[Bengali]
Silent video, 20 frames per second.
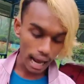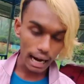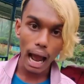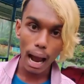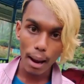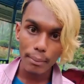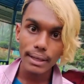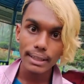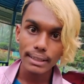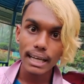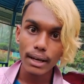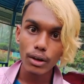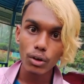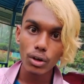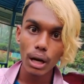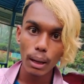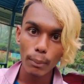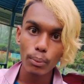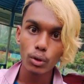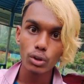আর আমি
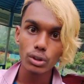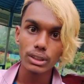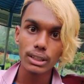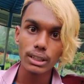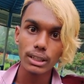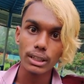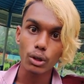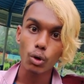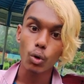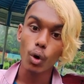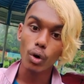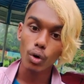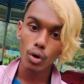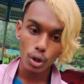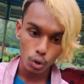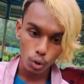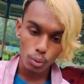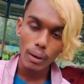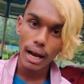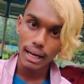যেগুলো পড়ছি
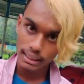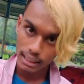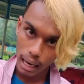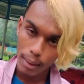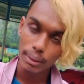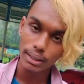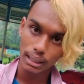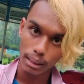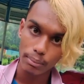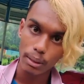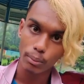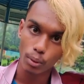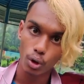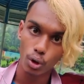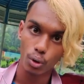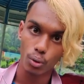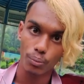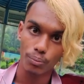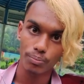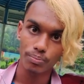ওইগুলো তুমি আইসা আমার সামনে
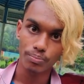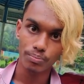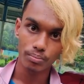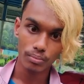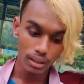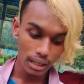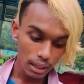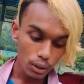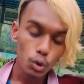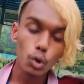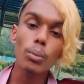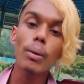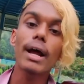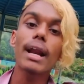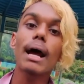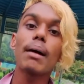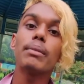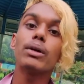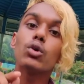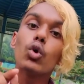বলো
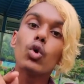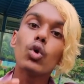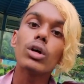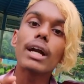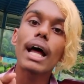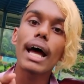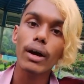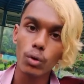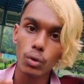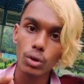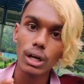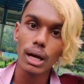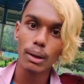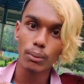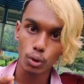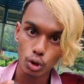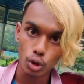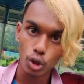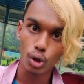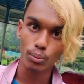তোমারে আমি গুন্ডায় গুন্ডায়
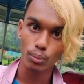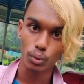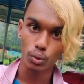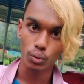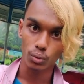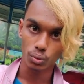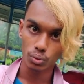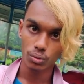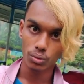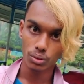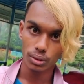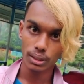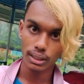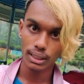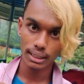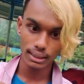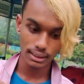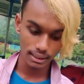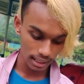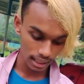বুঝ ধরমু
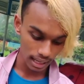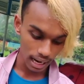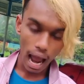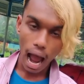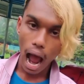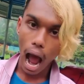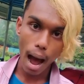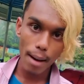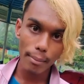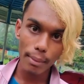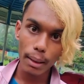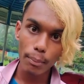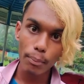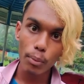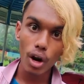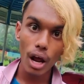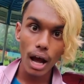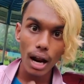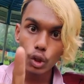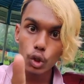ঠিক আছে আমার
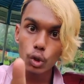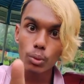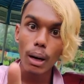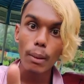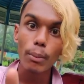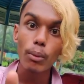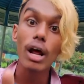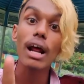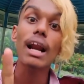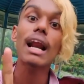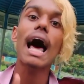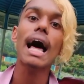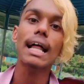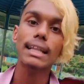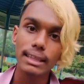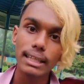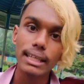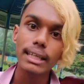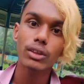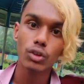পর আর তোমার পর রাত
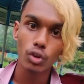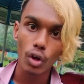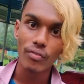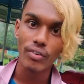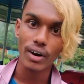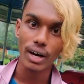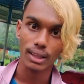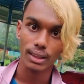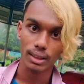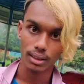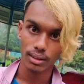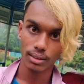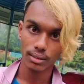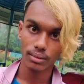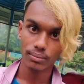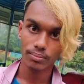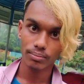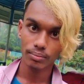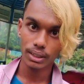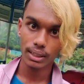দিন তফাত
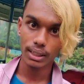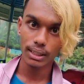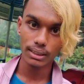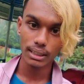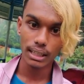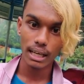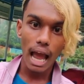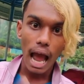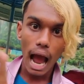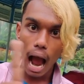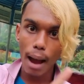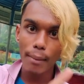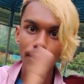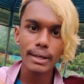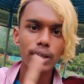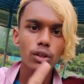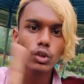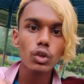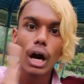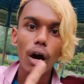ঠিক আছে আমি
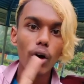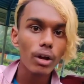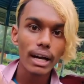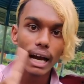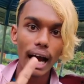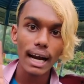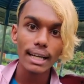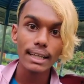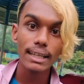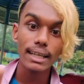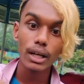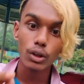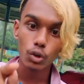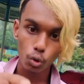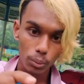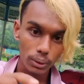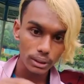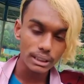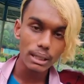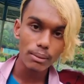কিন্তু কাউরে গালি দিই না
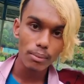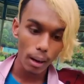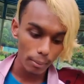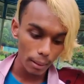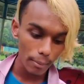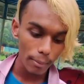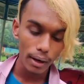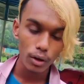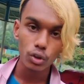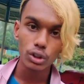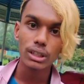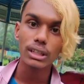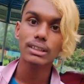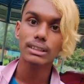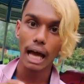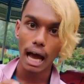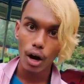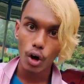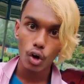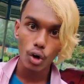তুমি যেভাবে মানুষকে
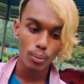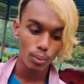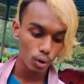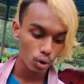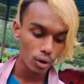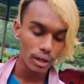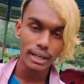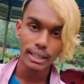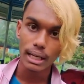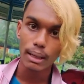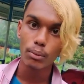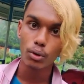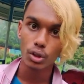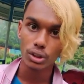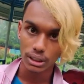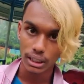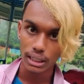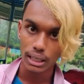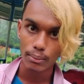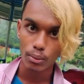ছাগল বলো এটা বলো
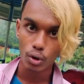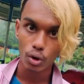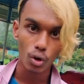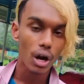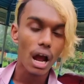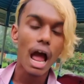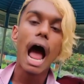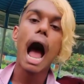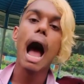সেটা বলো